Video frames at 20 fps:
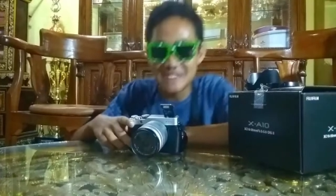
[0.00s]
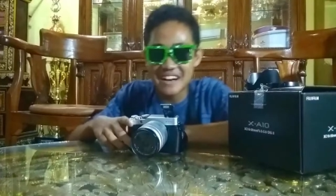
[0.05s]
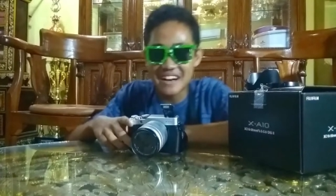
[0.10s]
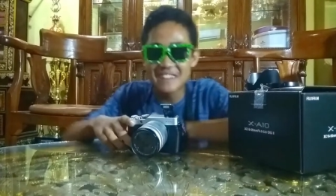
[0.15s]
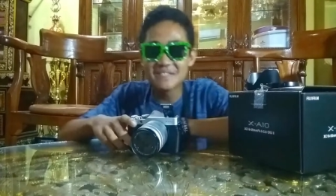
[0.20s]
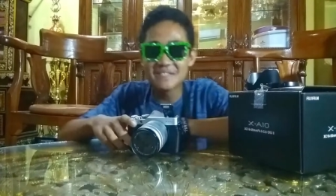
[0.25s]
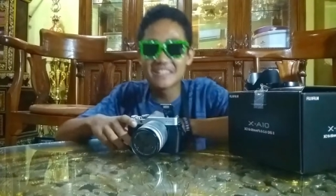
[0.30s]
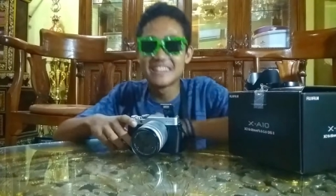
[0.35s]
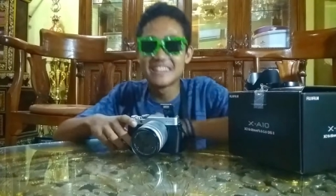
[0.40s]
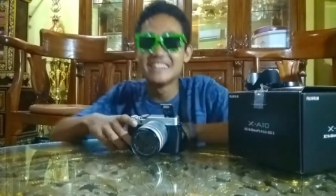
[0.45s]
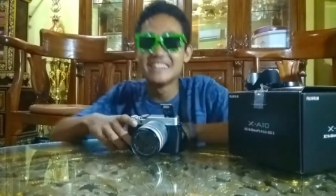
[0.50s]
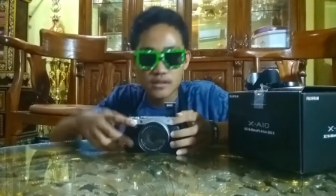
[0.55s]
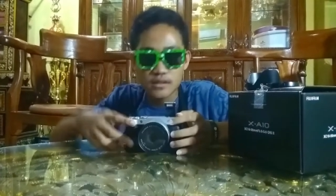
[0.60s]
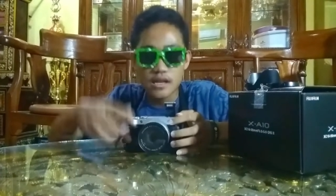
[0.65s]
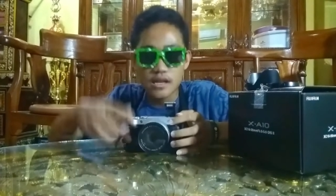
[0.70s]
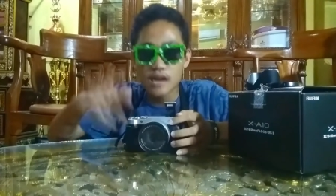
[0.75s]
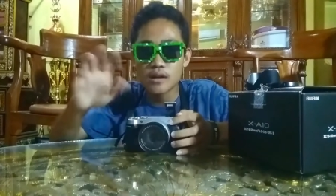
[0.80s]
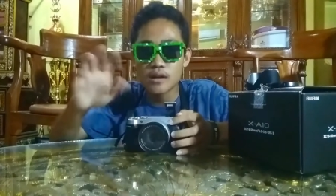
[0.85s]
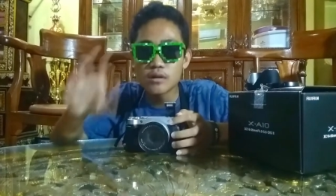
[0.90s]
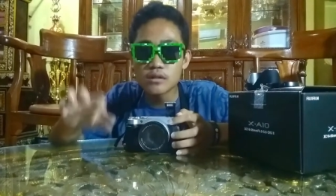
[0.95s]
pak
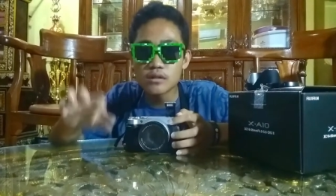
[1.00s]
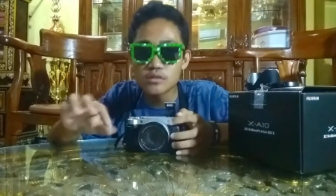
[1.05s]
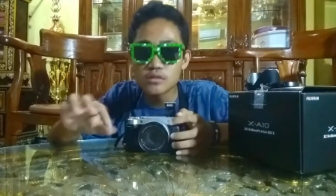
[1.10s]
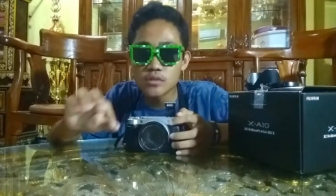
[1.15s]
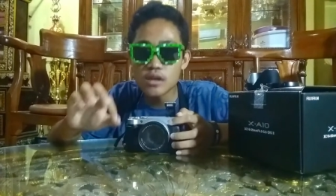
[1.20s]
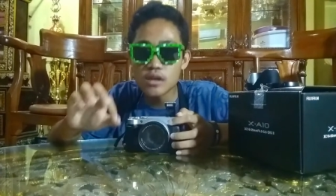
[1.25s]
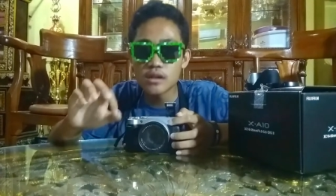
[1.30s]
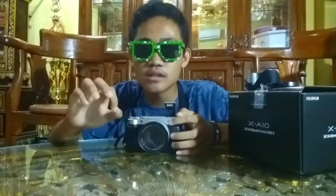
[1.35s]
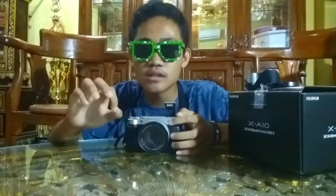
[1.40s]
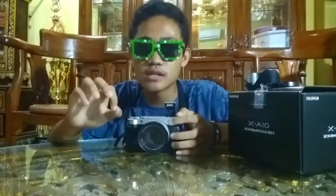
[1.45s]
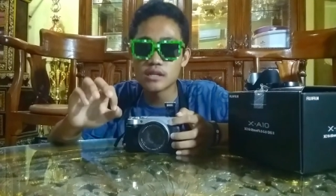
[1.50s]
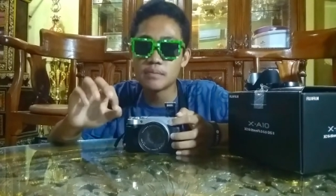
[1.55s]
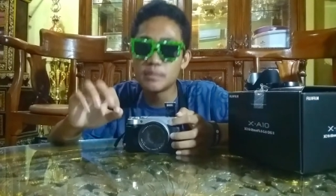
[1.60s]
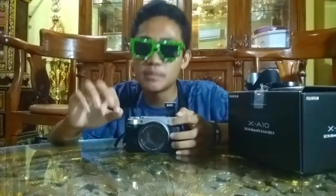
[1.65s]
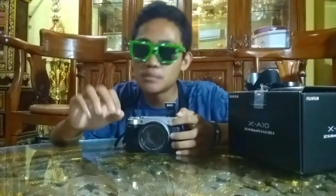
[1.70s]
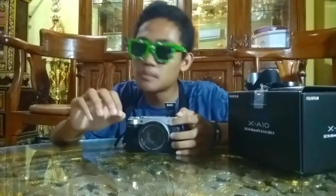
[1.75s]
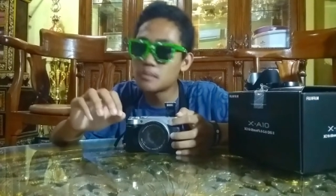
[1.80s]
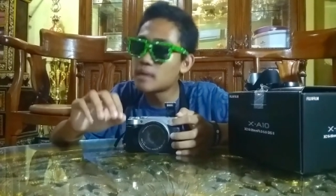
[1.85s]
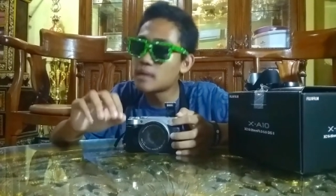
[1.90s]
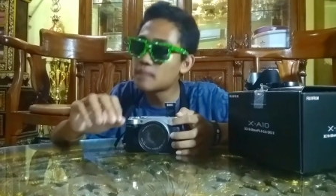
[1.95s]
ya gue juga ada
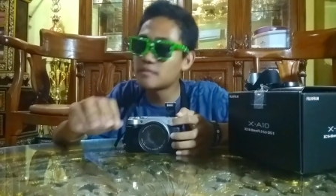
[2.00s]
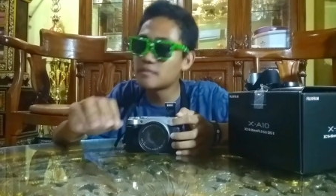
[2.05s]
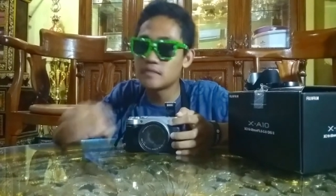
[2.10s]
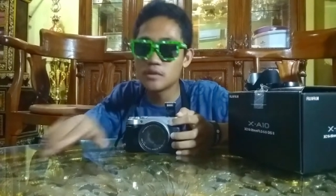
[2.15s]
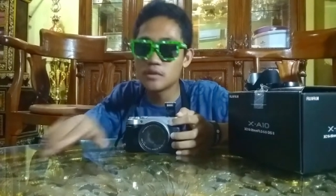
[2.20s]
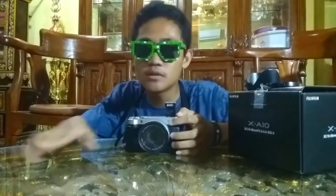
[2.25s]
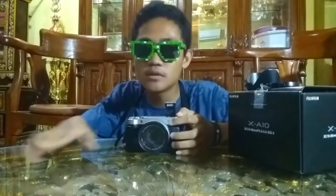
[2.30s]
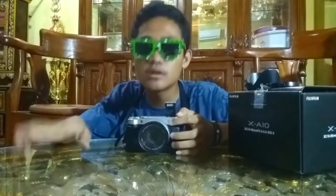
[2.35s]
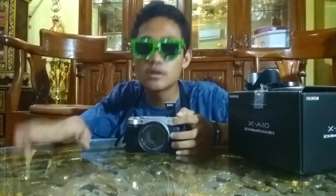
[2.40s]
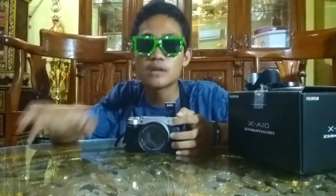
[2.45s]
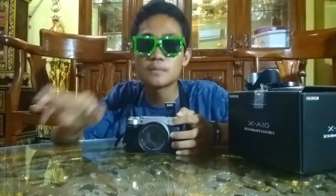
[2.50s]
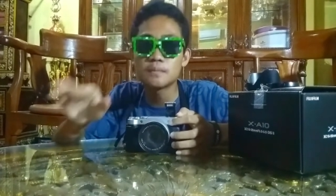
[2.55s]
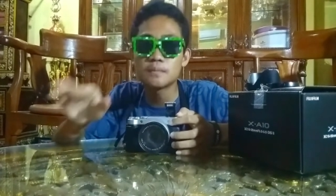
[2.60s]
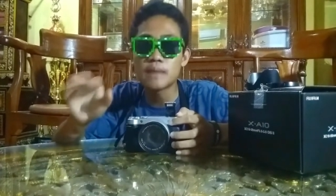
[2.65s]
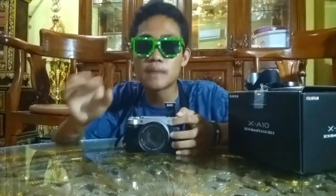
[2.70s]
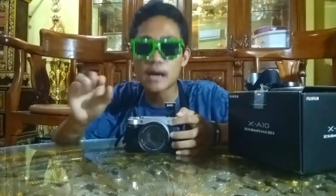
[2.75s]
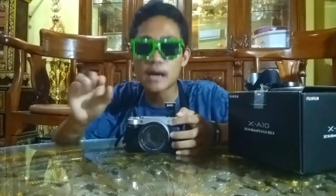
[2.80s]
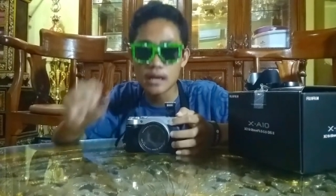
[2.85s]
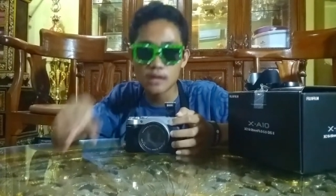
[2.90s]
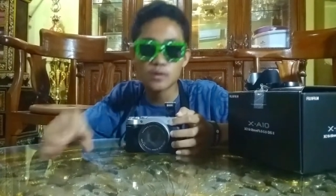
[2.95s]
nyiapin beberapa video yang
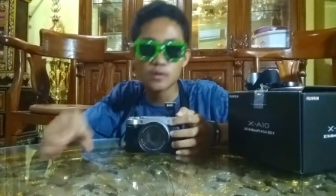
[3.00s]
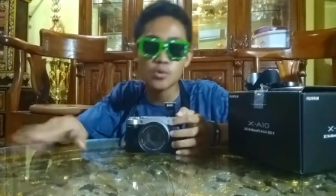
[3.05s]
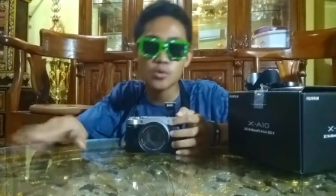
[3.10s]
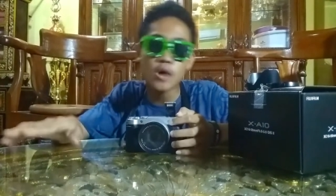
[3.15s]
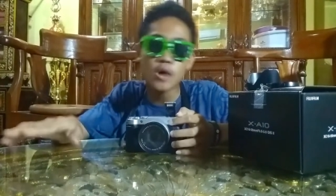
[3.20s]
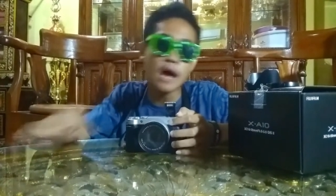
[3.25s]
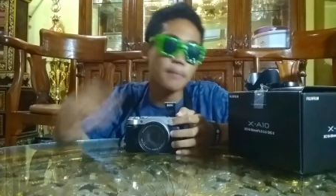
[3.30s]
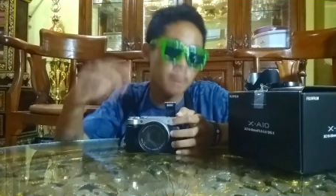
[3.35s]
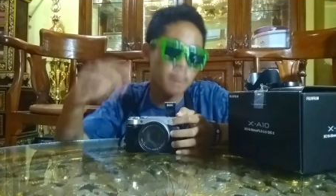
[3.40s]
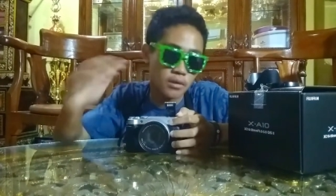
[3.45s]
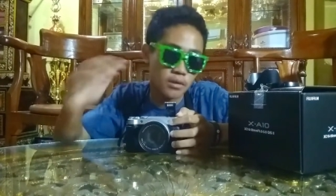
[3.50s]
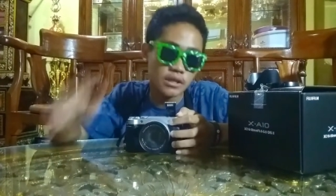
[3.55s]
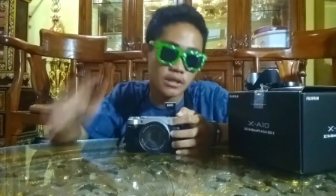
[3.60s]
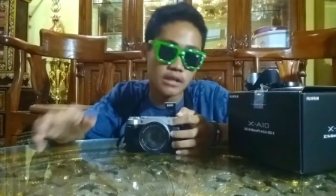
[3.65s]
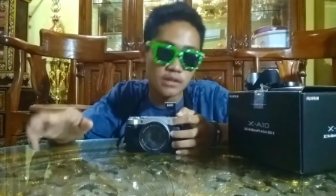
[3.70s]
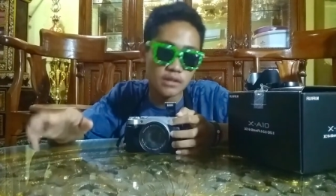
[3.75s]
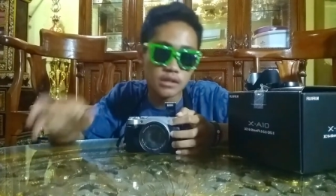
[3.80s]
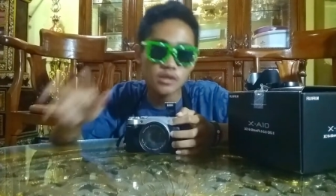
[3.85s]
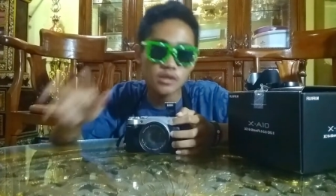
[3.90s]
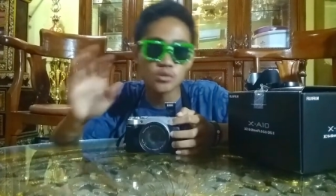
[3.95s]
bakalan gue upload
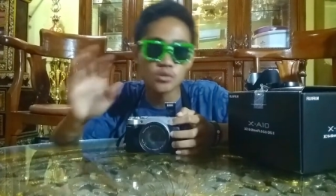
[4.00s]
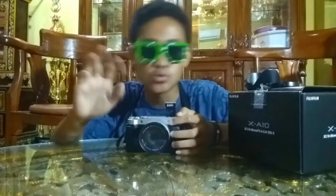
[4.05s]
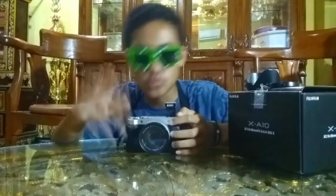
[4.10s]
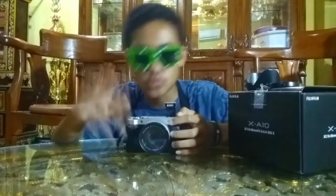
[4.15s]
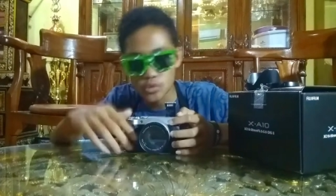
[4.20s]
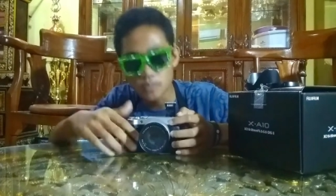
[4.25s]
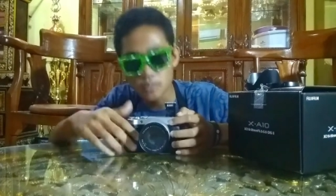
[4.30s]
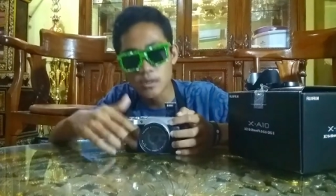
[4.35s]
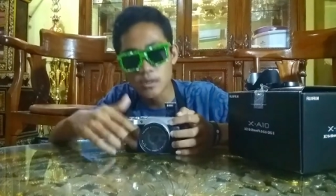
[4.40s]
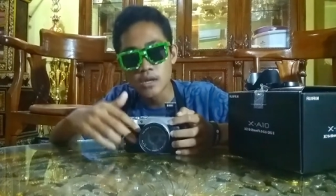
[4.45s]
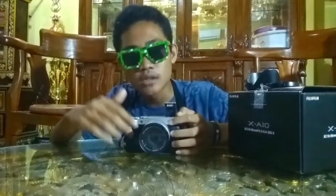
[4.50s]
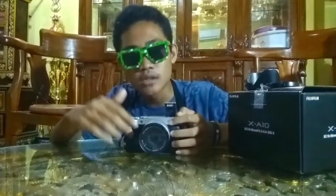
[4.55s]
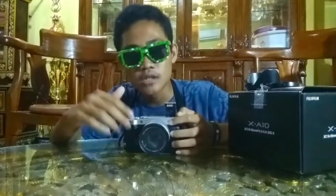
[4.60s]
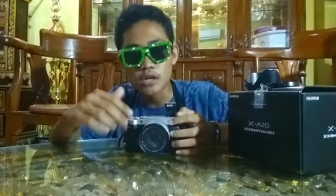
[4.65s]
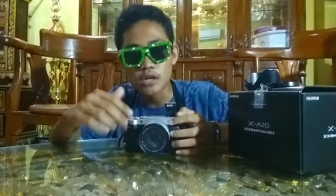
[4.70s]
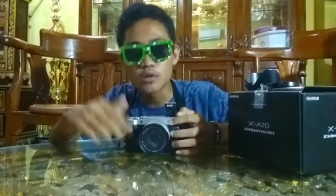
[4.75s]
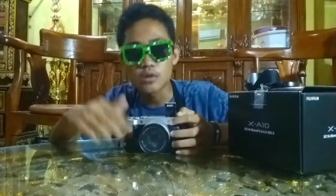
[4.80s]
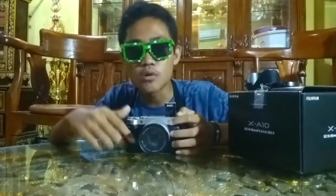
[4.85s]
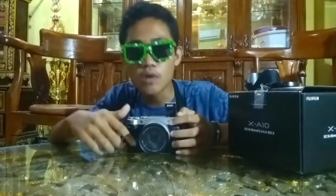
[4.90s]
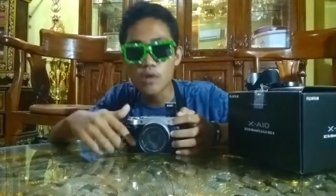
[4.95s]
nanti di YouTube
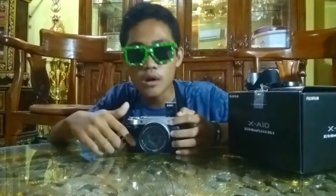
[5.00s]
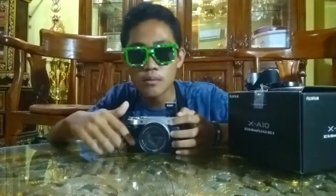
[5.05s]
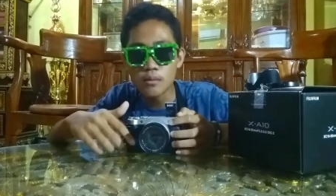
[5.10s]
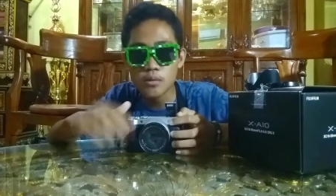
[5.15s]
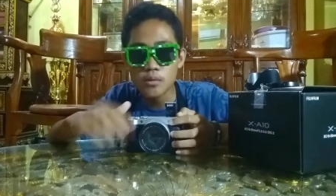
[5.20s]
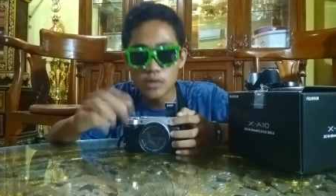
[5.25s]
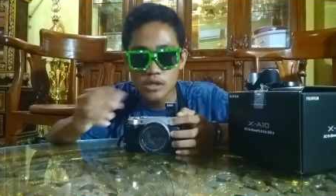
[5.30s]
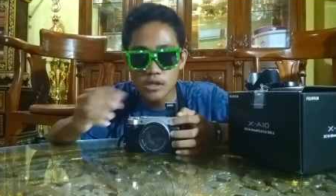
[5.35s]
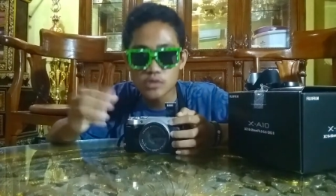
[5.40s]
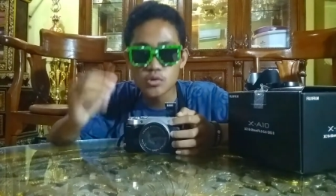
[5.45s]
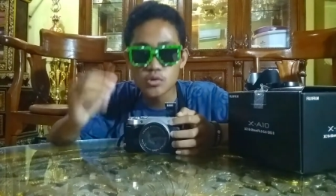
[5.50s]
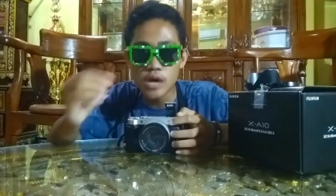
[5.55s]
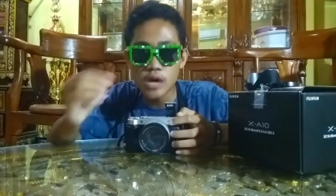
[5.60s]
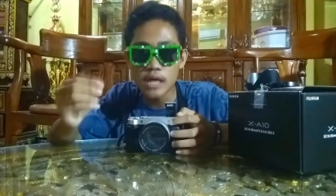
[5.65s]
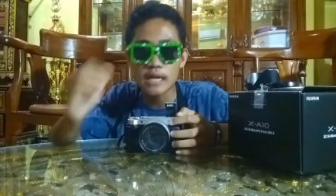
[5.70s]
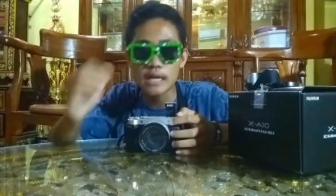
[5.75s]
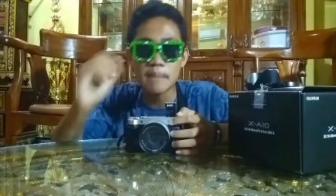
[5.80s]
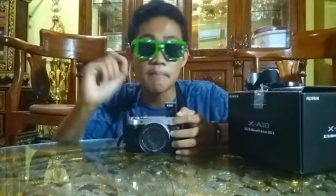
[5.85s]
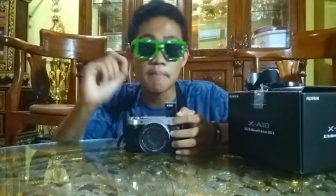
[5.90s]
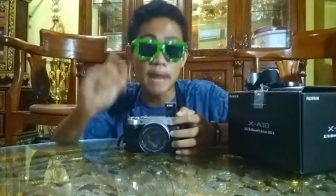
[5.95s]
dan gue mungkin
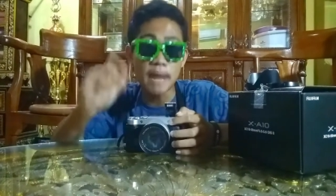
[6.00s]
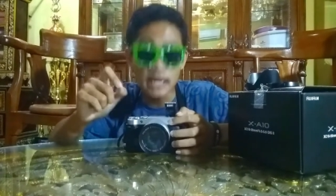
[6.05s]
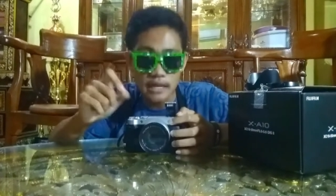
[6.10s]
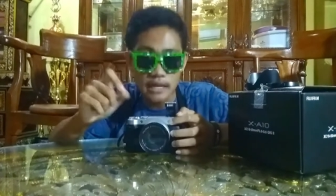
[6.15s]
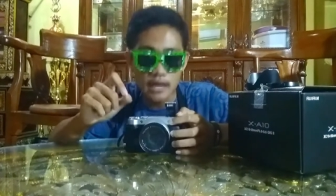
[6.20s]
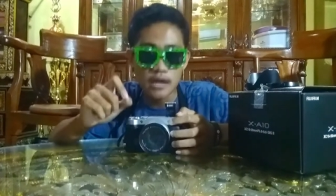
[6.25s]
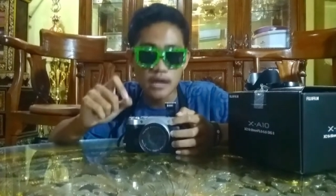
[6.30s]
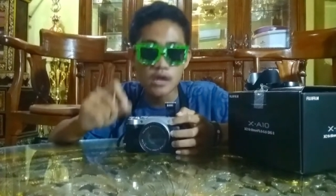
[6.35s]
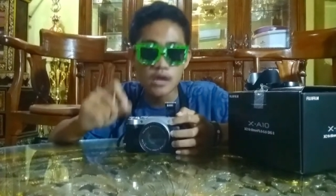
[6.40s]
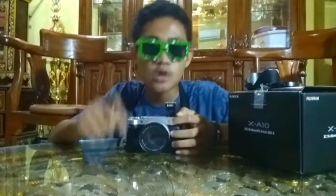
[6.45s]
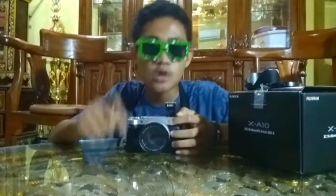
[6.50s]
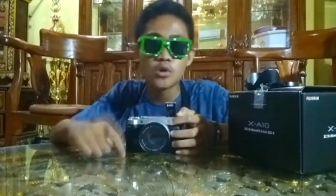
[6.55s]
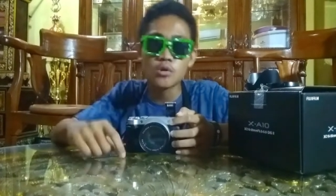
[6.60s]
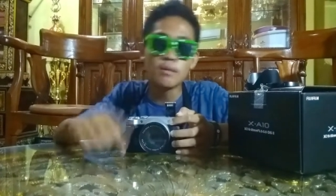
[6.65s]
juga ke depannya,